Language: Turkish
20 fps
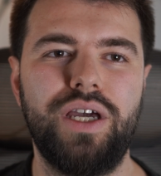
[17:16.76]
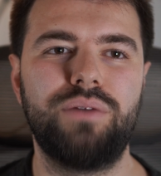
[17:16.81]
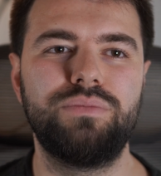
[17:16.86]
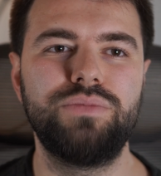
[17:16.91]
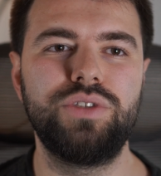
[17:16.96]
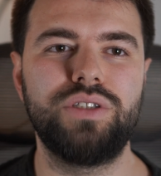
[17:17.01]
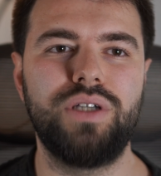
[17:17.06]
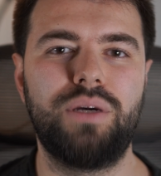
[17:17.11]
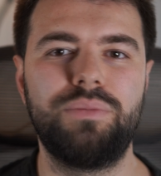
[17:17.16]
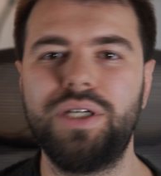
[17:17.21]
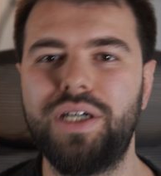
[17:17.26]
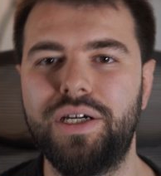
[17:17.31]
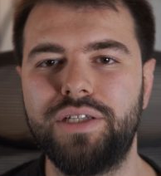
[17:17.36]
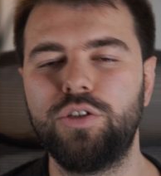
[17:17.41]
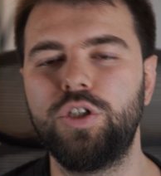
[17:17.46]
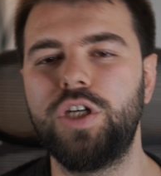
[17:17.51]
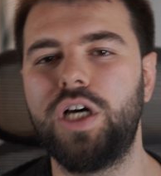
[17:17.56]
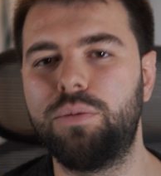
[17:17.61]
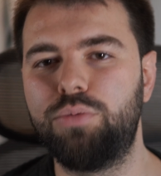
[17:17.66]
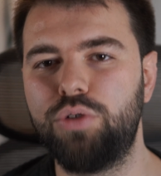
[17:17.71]
yapmış ama
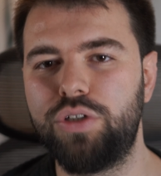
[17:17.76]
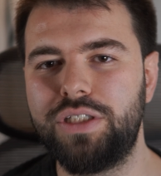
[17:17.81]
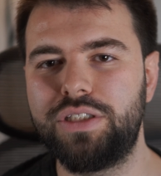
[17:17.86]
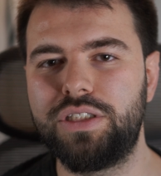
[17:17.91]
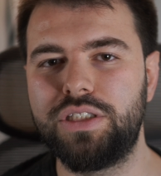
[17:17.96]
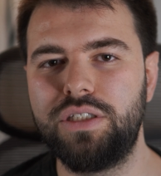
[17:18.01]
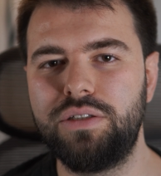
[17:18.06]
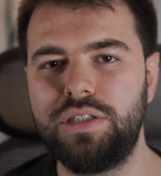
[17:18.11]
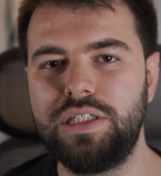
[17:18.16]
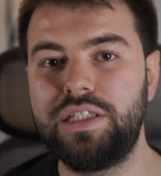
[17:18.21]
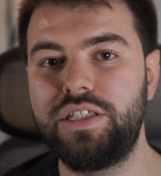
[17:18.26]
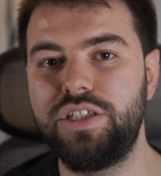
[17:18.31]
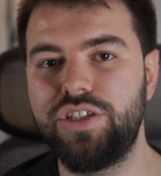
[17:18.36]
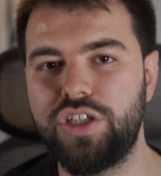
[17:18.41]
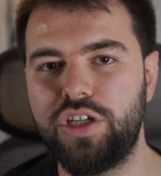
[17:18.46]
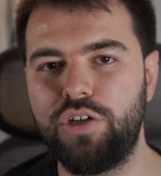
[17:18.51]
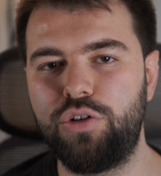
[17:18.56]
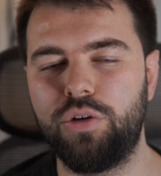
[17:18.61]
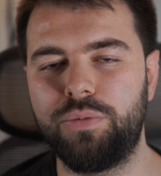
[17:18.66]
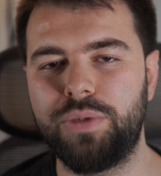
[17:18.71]
kanala abone değil.
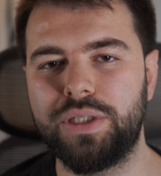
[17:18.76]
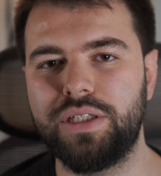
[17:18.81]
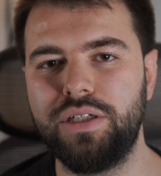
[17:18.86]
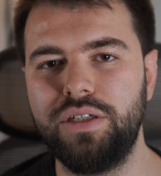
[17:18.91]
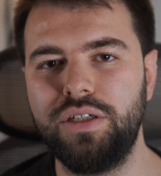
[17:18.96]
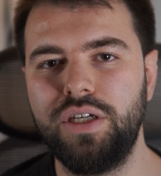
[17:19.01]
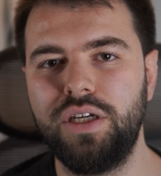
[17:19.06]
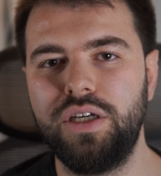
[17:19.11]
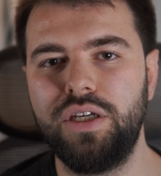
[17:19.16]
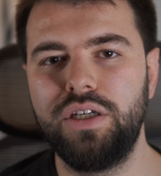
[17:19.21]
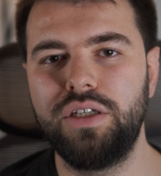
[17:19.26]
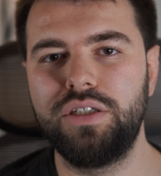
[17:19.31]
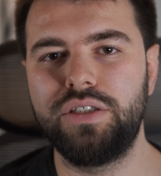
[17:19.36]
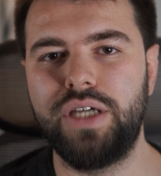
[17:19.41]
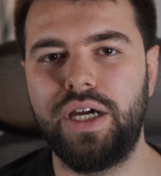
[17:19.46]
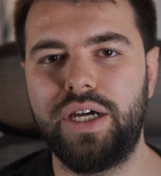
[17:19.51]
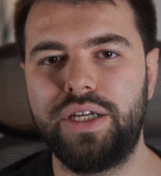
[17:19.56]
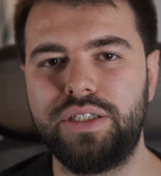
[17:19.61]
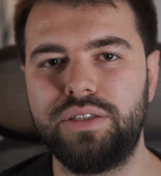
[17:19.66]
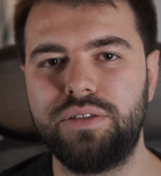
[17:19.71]
İlginç geliyor bana.
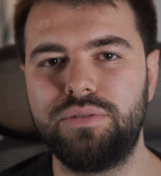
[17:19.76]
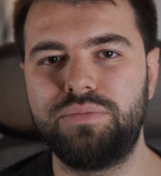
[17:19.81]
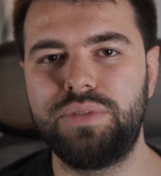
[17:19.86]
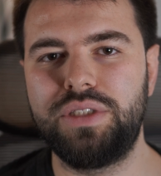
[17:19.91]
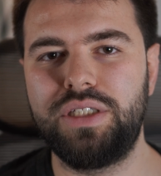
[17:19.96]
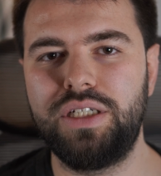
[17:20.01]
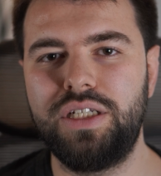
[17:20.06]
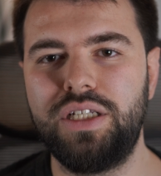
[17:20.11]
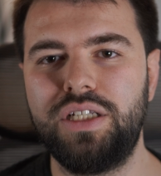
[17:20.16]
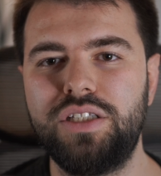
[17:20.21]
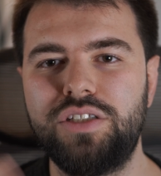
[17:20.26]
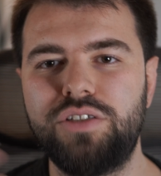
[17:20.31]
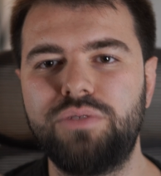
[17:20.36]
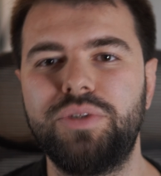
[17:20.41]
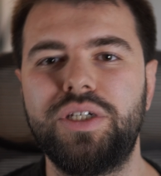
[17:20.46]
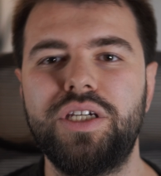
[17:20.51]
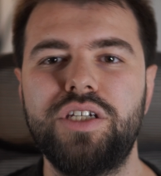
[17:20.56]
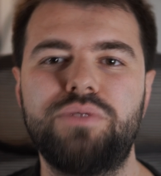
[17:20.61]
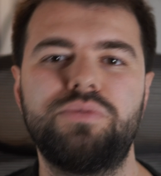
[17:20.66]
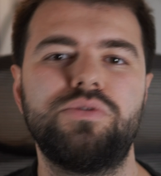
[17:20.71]
Yani biriyle
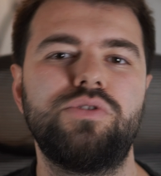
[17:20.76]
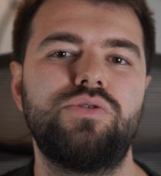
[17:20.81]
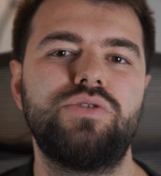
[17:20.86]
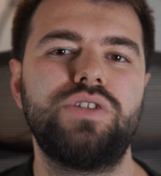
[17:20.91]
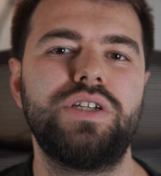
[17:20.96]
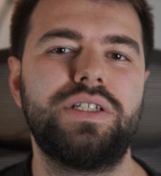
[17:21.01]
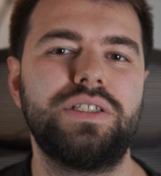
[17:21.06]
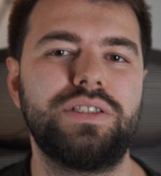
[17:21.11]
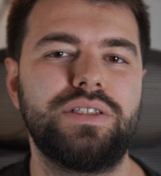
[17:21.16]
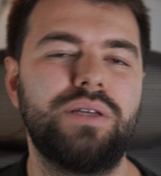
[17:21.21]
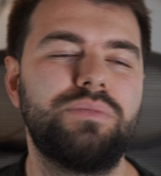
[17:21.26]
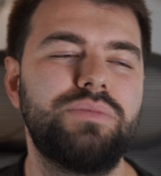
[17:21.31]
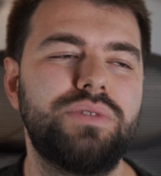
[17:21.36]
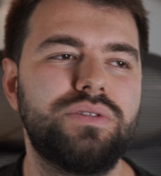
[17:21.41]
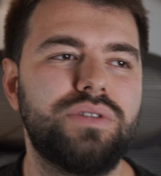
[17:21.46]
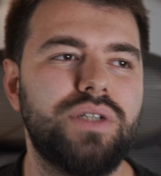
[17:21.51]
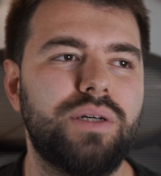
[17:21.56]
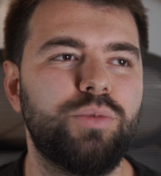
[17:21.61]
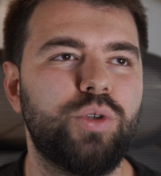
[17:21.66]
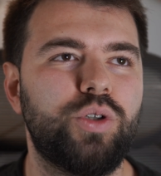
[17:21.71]
iletişime geçmeden önce en azından bir
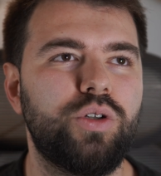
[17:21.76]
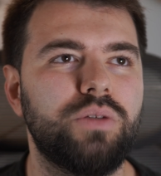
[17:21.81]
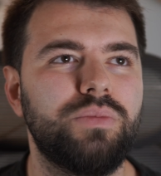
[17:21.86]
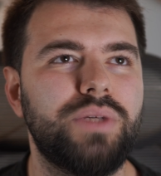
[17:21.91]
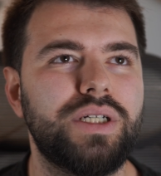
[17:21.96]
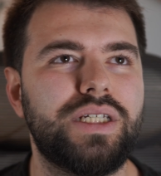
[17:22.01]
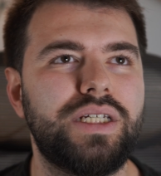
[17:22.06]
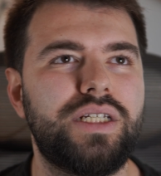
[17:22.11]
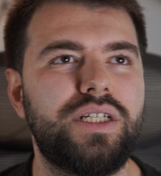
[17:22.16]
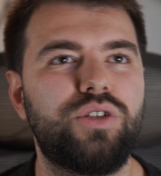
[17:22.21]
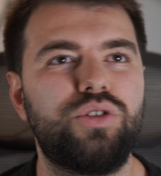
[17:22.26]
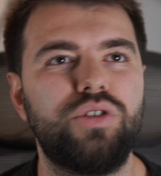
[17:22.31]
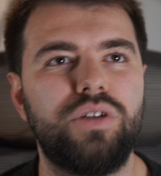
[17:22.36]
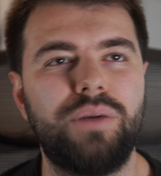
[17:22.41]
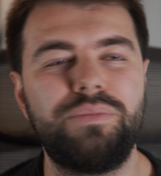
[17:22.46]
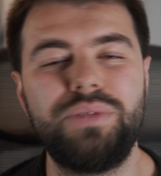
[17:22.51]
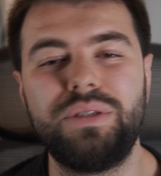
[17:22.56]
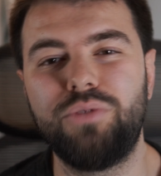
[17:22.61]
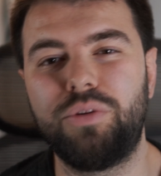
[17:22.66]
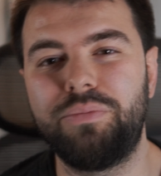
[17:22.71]
abone olmak gerekiyor
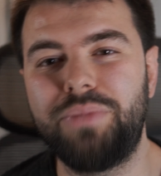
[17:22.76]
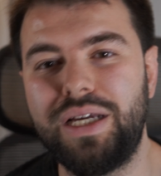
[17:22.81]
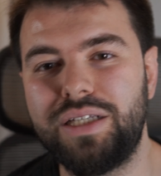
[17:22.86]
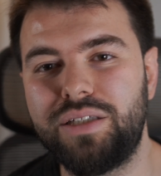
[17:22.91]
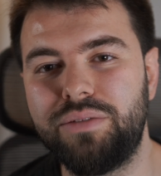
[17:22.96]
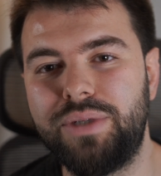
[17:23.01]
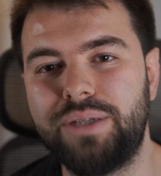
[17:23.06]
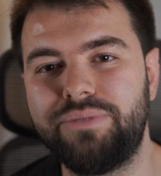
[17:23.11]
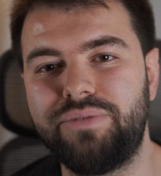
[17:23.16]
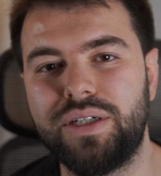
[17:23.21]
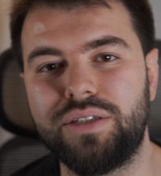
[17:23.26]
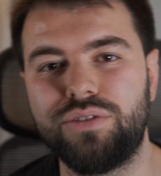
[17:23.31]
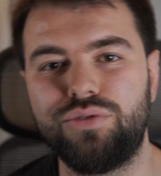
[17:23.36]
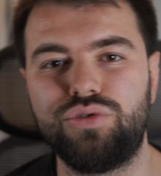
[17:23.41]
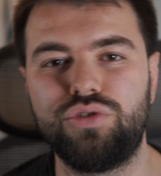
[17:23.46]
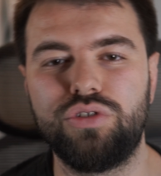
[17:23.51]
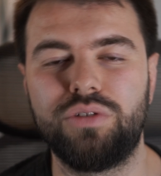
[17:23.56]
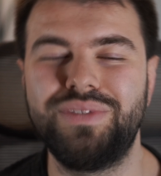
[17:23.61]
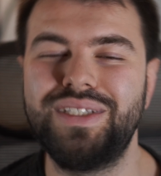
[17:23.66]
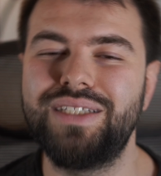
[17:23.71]
ya bilmiyorum. Belki ben farklı
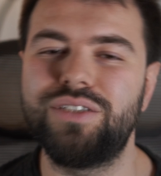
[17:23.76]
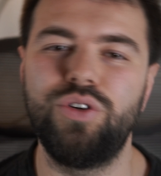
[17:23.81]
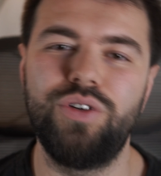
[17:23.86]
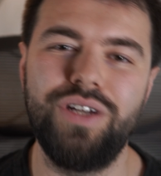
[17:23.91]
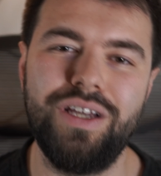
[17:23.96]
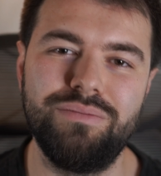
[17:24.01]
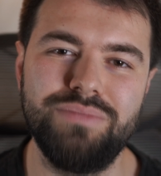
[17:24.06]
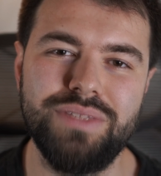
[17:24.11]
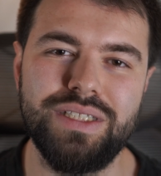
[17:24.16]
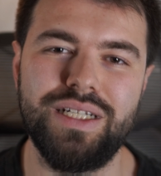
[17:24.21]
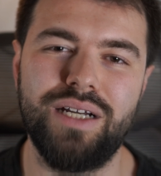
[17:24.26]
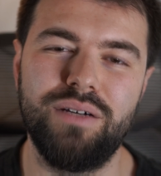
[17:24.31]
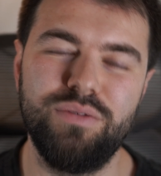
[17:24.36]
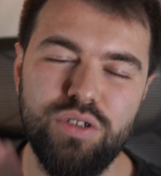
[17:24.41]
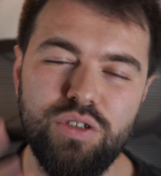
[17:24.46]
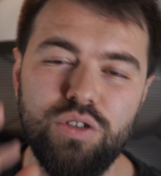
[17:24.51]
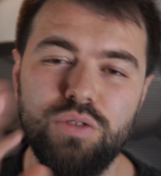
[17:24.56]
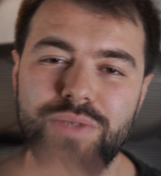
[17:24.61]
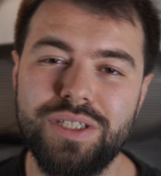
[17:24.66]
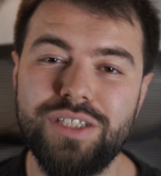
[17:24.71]
düşünüyorum. Neyse önemli değil.
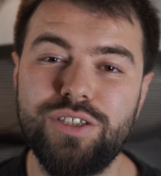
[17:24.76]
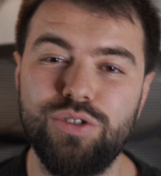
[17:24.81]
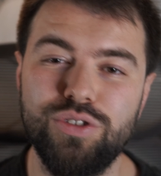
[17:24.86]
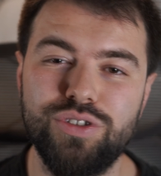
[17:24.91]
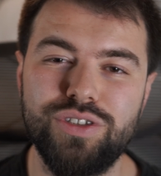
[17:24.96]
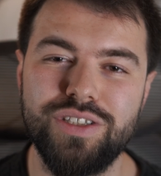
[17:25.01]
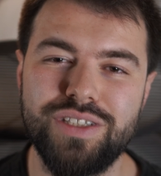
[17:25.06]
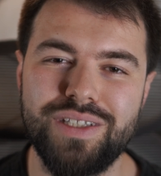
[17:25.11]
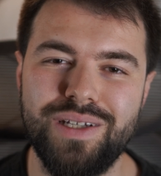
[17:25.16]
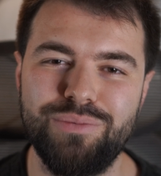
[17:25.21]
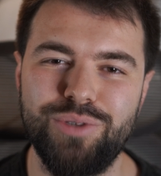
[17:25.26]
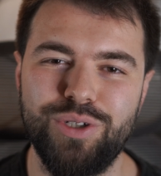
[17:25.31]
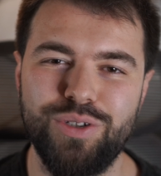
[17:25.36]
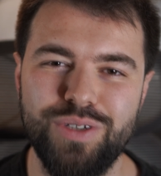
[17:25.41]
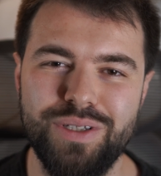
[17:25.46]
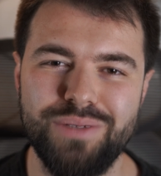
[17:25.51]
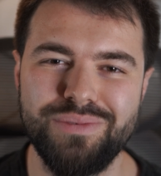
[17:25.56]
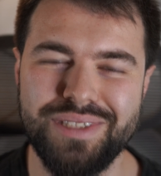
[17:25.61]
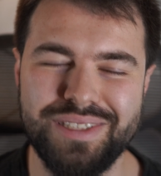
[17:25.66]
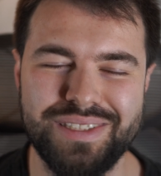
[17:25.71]
Abone olmak istiyorsanız abone
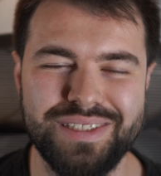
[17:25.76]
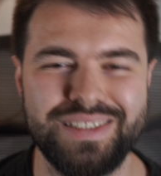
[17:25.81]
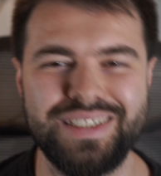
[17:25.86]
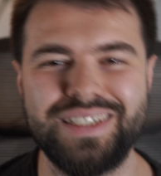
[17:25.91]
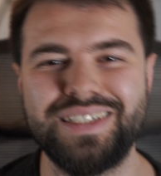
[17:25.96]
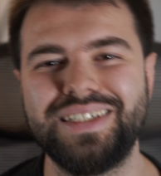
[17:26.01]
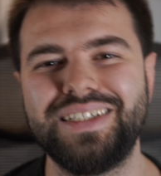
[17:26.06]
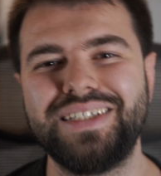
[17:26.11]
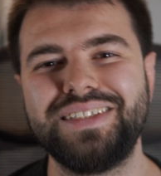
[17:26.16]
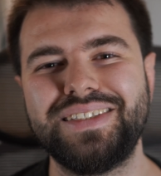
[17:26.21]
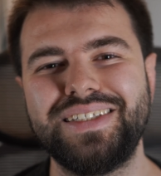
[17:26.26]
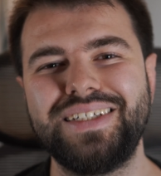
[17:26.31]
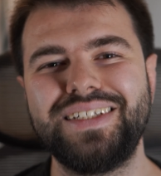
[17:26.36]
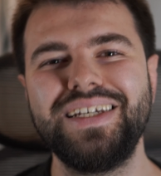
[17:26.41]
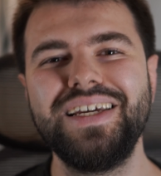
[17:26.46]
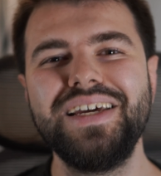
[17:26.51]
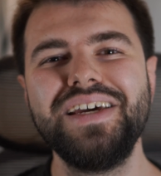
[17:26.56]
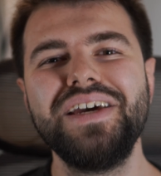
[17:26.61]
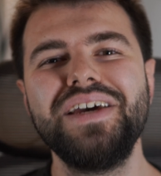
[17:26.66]
olabilirsiniz arkadaşlar.